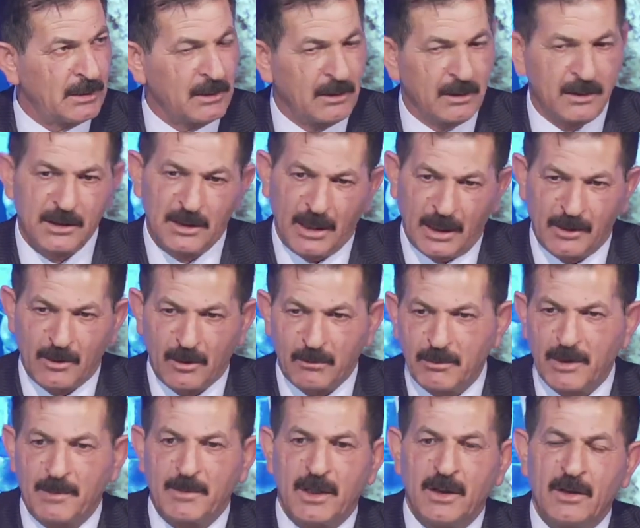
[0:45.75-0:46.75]
يعني
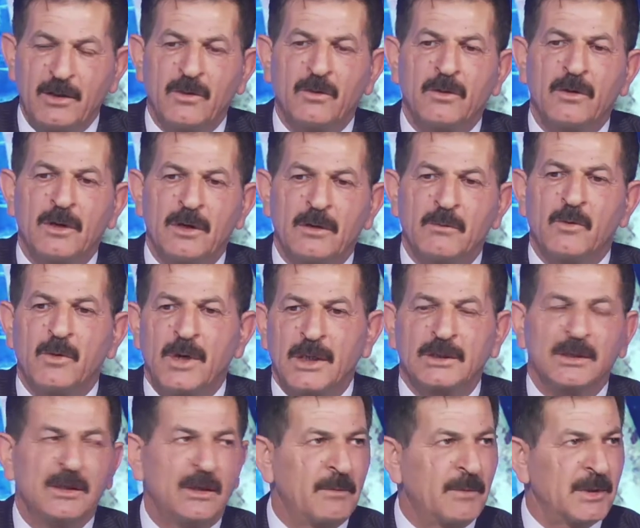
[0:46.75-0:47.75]
ربما انه
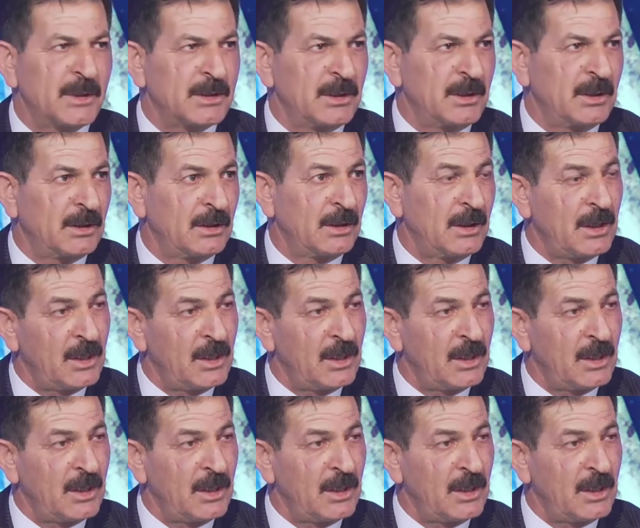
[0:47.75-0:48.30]
المواطن البسيط